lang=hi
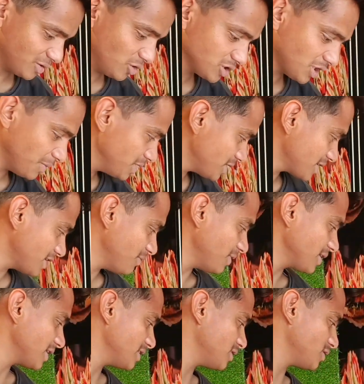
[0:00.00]
दो सफ़ेद रखने
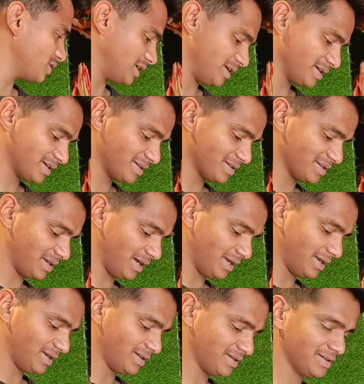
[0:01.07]
पड़ेंगे तो, तो एक
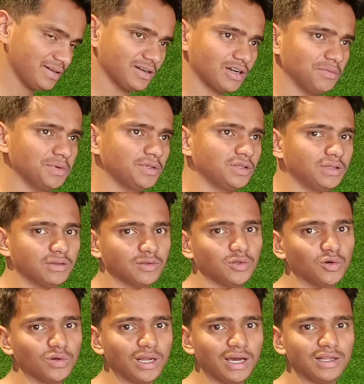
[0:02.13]
लाल अभी
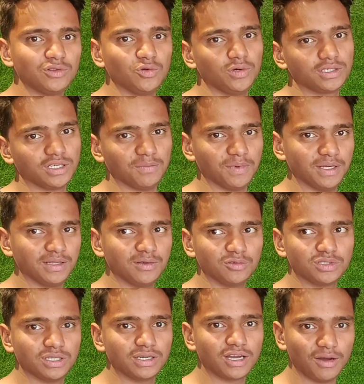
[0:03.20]
दो लाल तो एक सफ़ेद
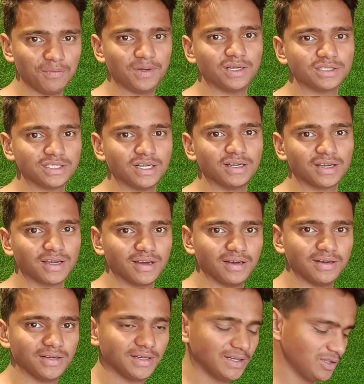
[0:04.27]
उससे काफ़ी अच्छा लगेगा
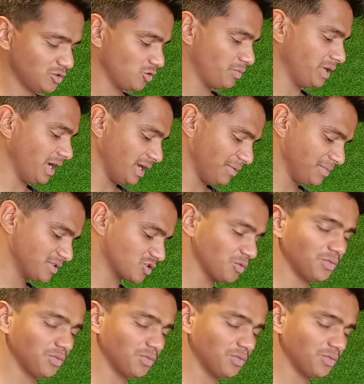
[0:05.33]
तो फिलहाल हम इसको